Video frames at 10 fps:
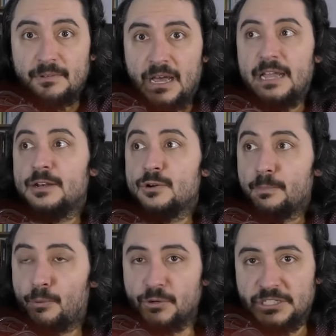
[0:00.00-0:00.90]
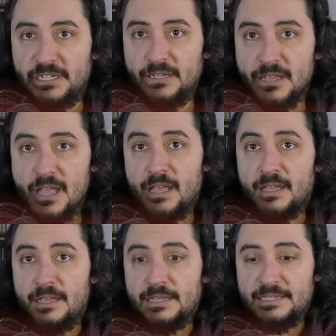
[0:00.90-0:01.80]
Voilà, et le projet,
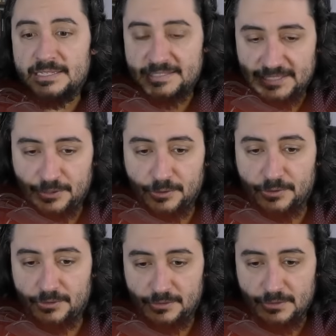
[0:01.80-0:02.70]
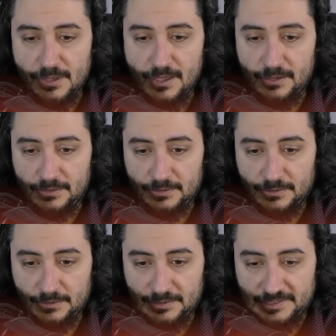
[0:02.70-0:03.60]
c'est que
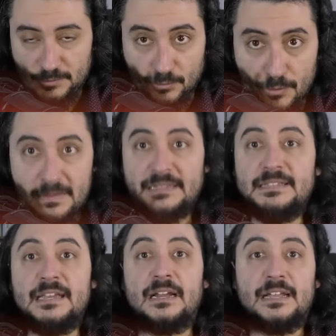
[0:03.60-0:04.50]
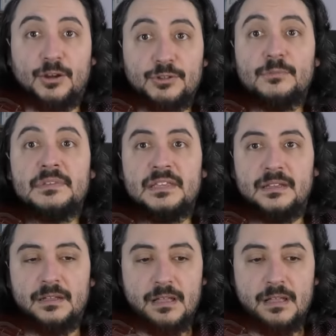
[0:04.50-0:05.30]
si on veut maintenir l'économie